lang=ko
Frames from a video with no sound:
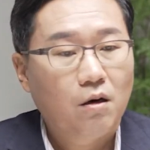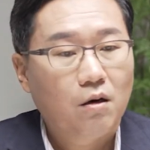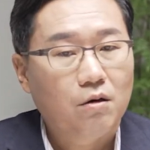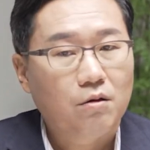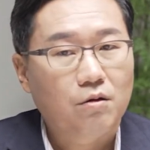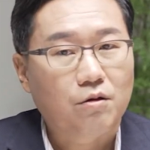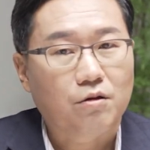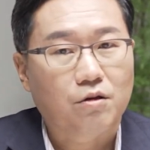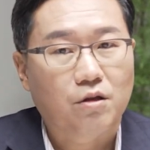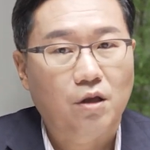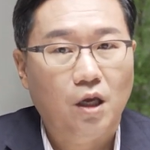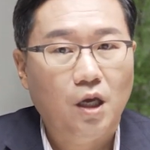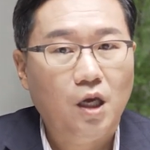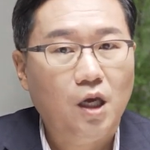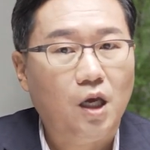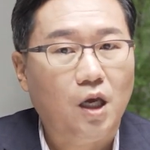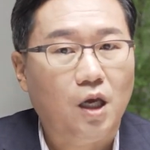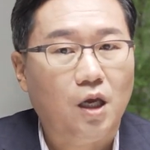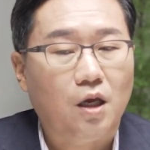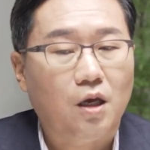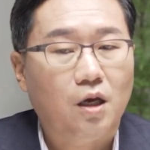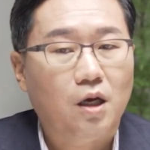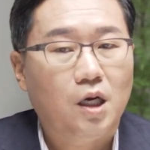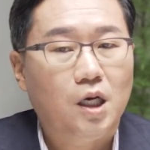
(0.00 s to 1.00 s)

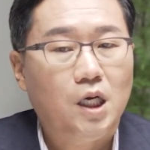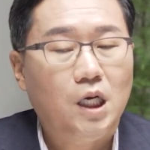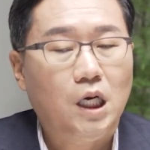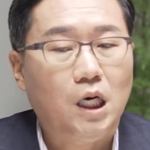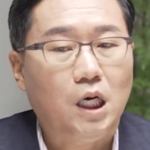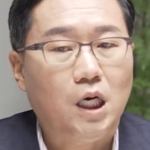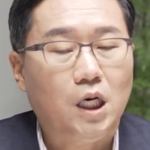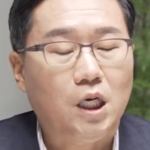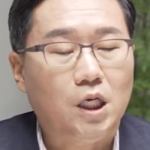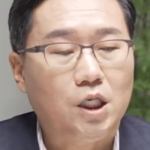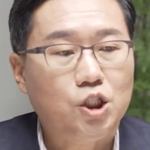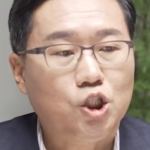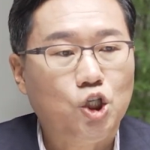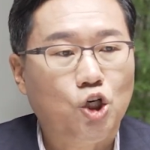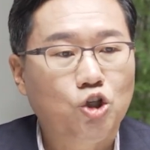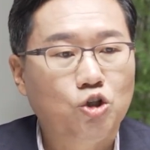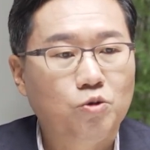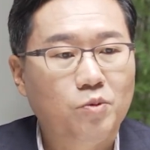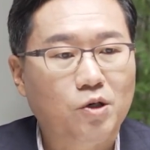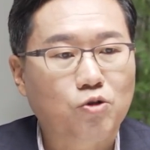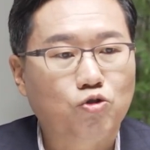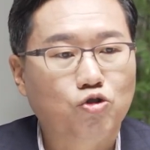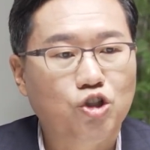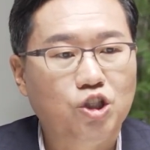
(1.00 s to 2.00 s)
그런데 아,
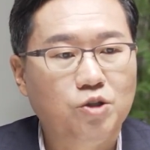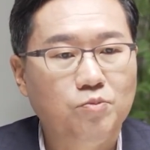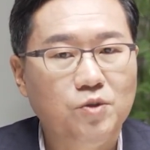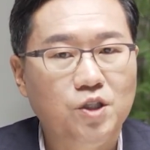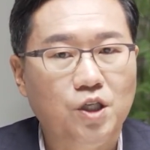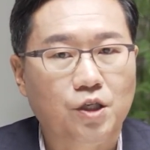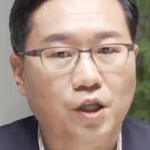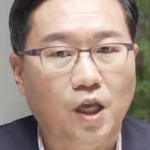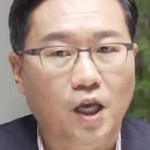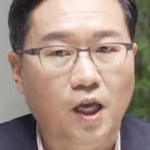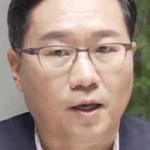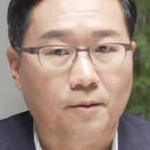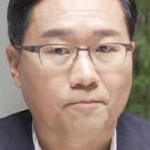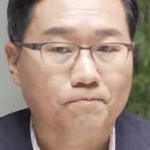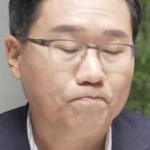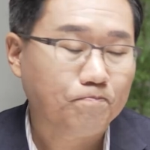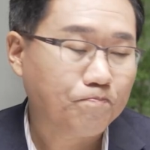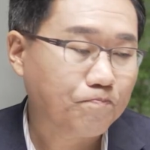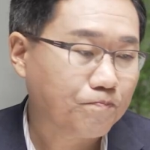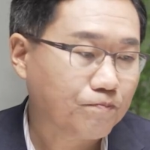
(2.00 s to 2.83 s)
1990년에 네.